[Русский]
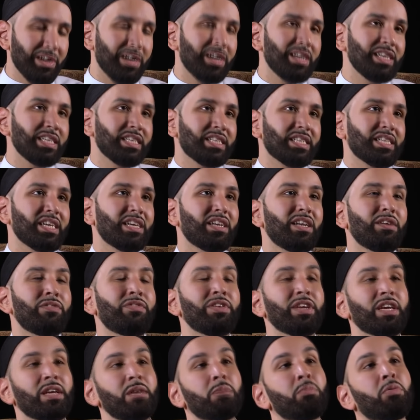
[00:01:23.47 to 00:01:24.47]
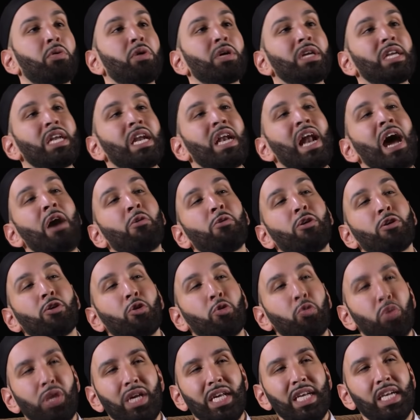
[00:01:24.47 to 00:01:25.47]
И это очень важная
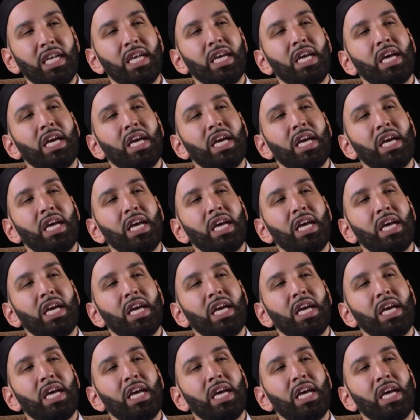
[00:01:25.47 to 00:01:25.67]
составляющая